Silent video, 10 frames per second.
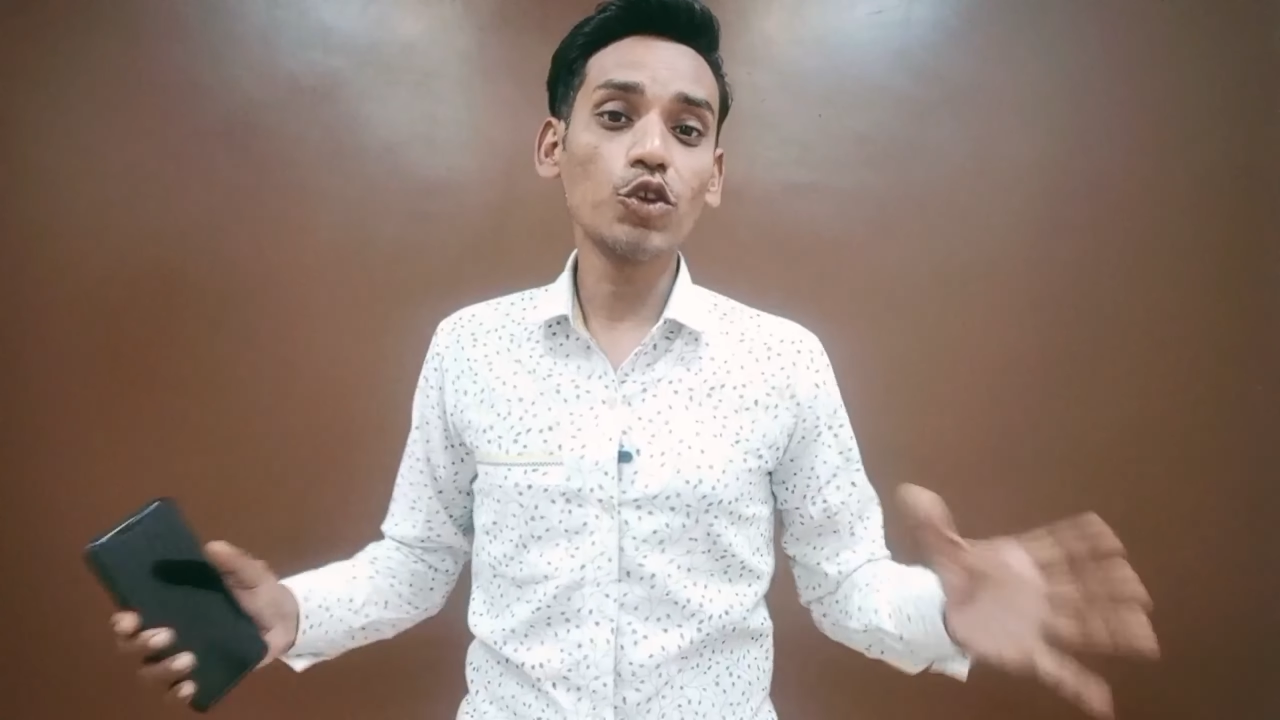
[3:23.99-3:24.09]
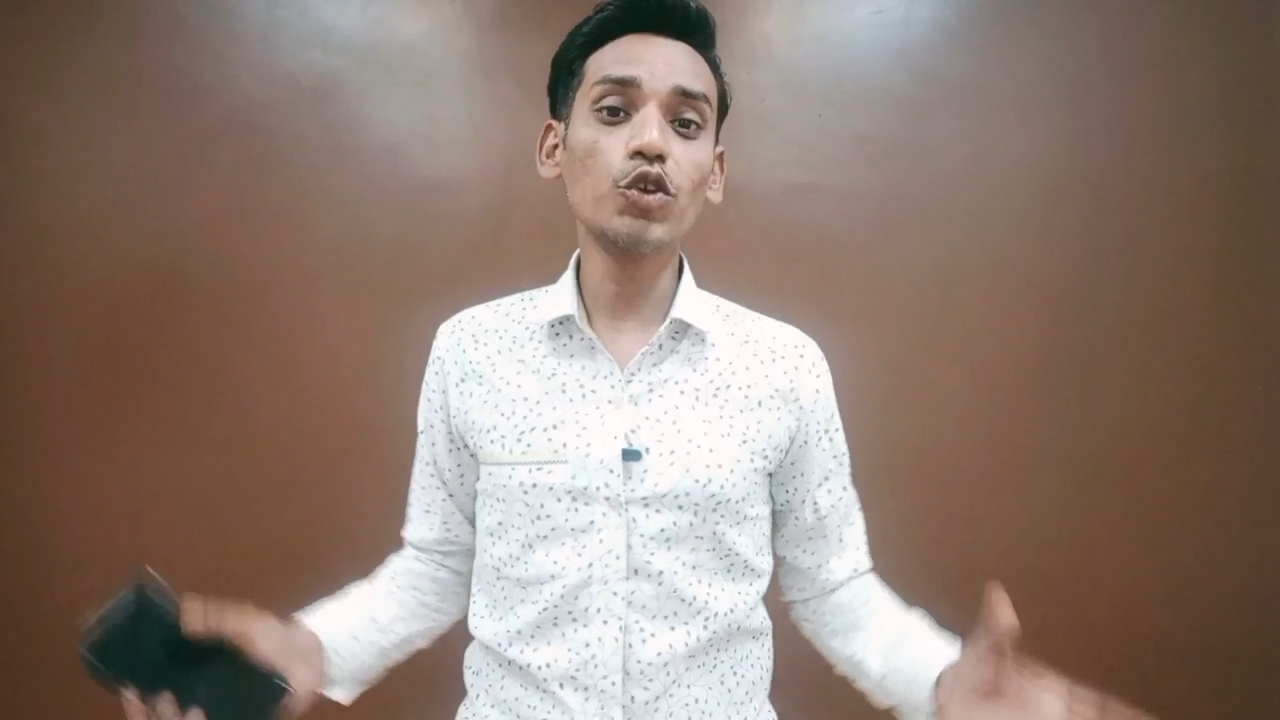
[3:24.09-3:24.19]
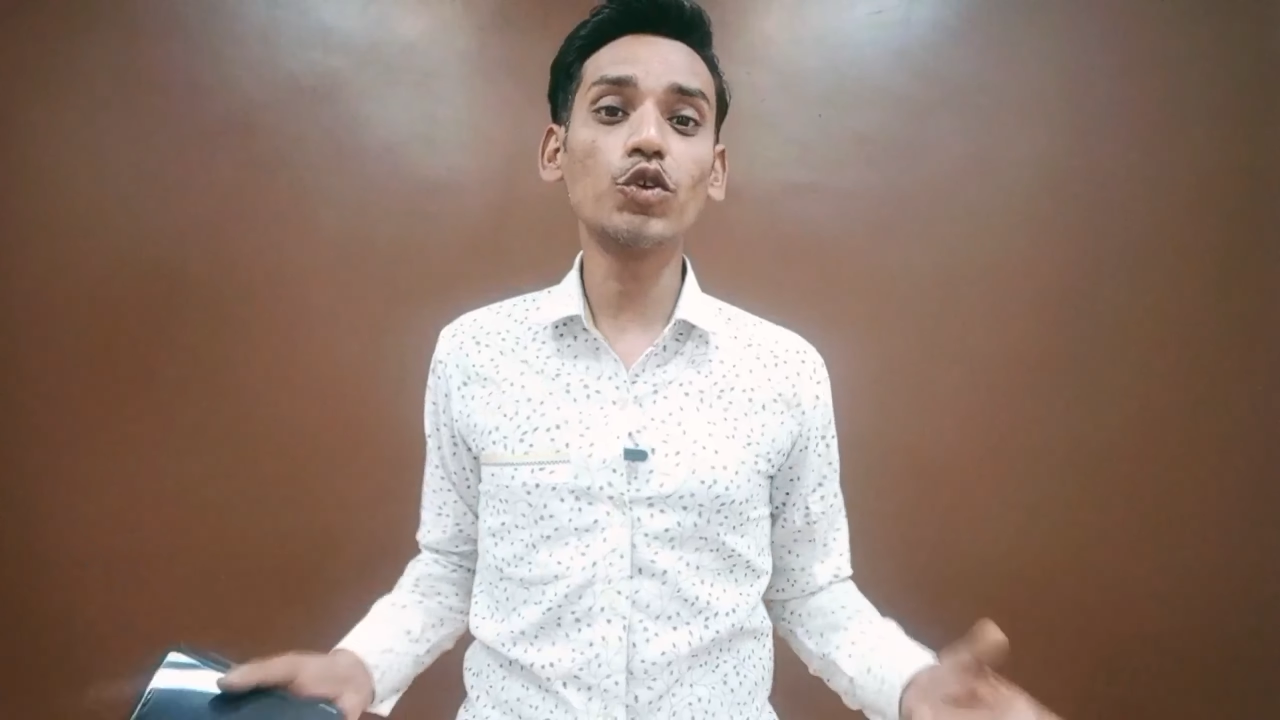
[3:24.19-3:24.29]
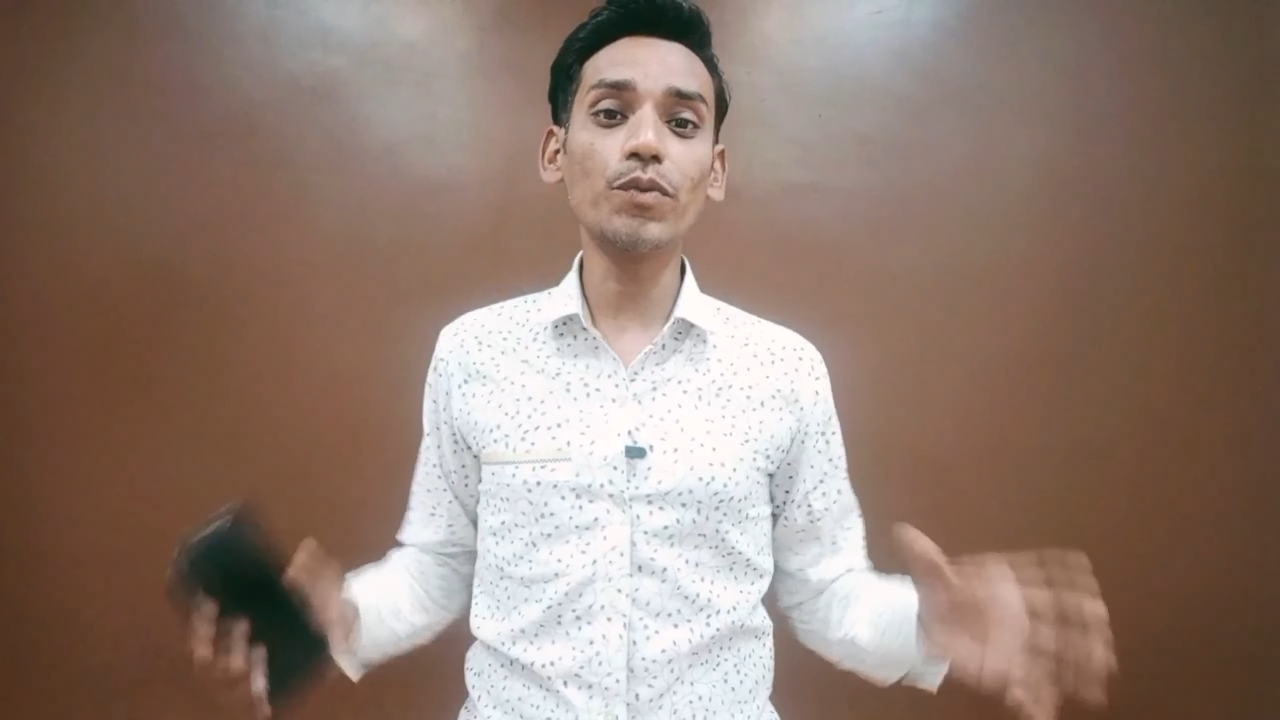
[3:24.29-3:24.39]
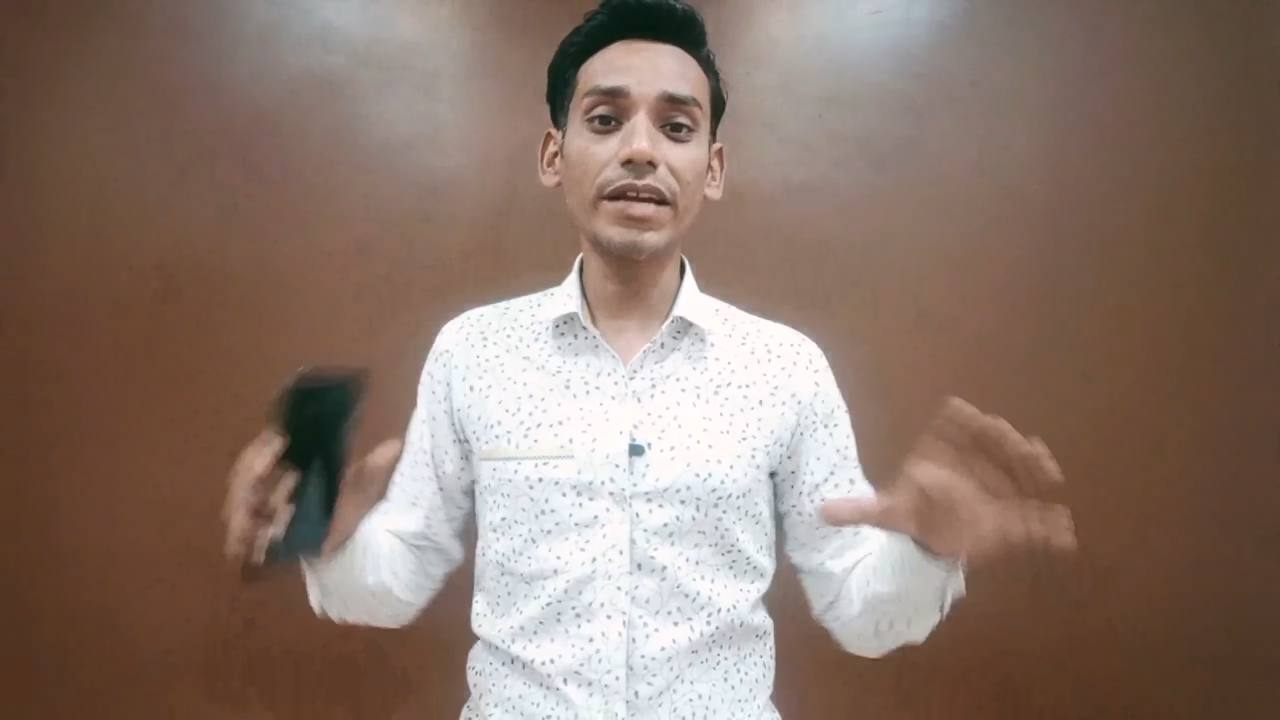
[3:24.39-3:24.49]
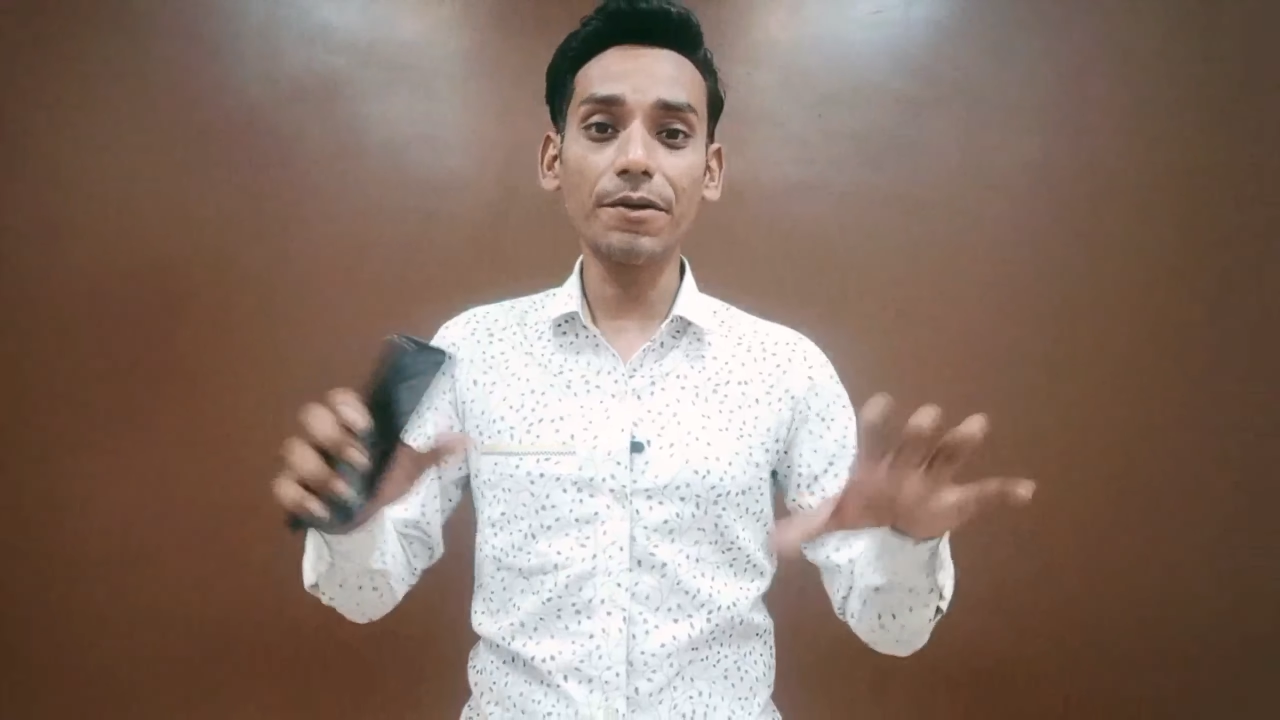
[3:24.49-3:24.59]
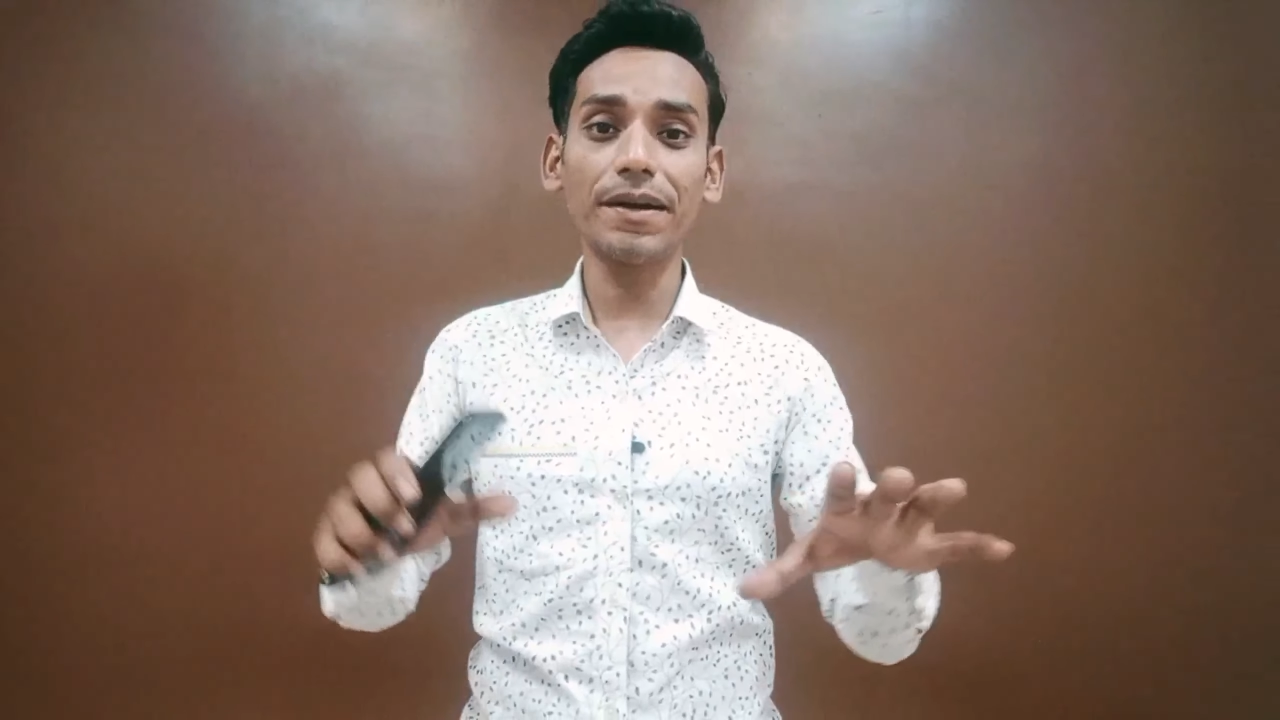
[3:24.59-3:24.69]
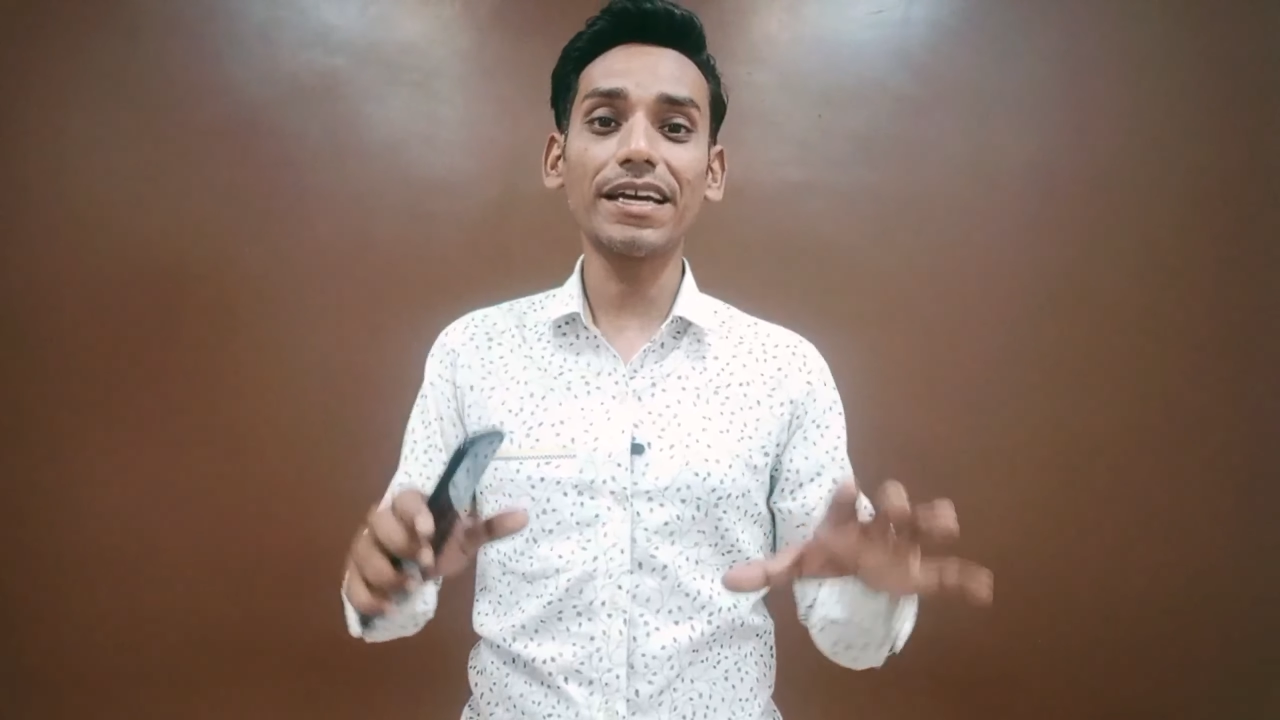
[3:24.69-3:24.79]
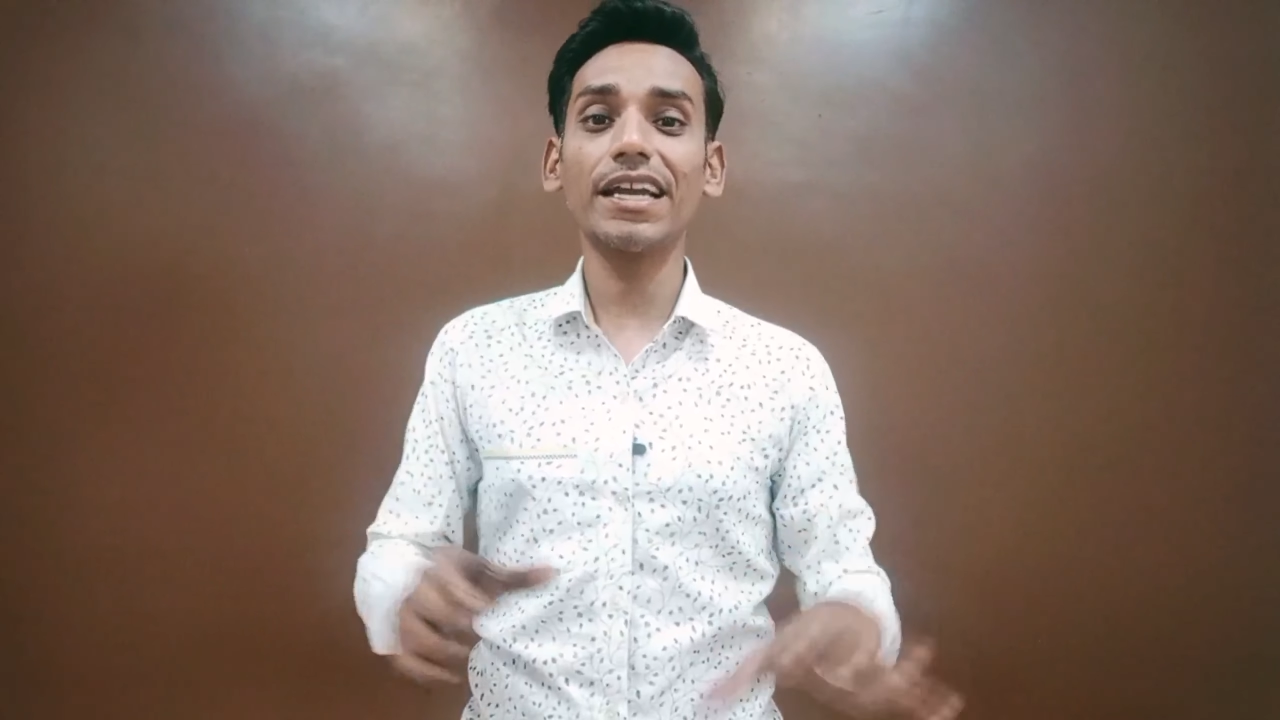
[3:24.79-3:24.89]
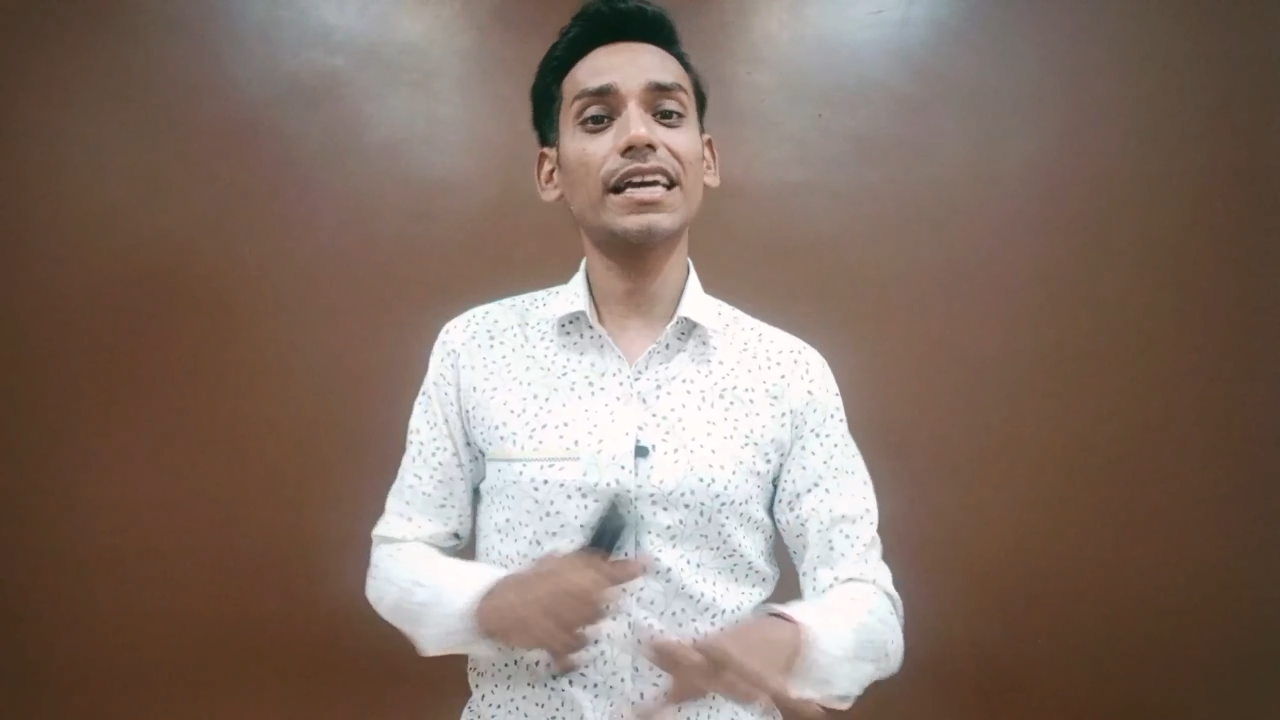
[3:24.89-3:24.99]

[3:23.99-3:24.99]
तो यूट्यूब रिकमेंड